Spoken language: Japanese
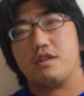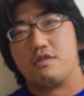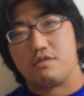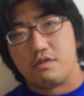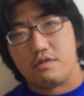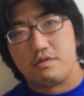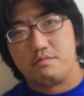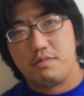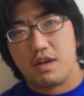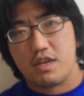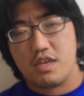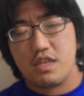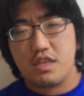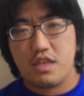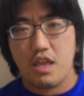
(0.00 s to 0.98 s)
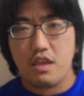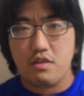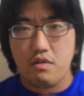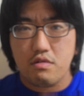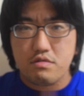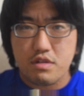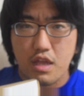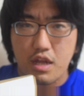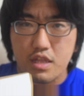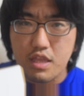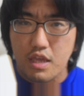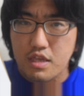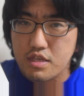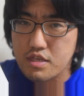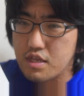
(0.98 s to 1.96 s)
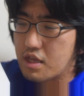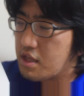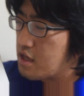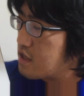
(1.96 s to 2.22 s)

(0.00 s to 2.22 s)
てよとまあ1.4ぐらいが適正で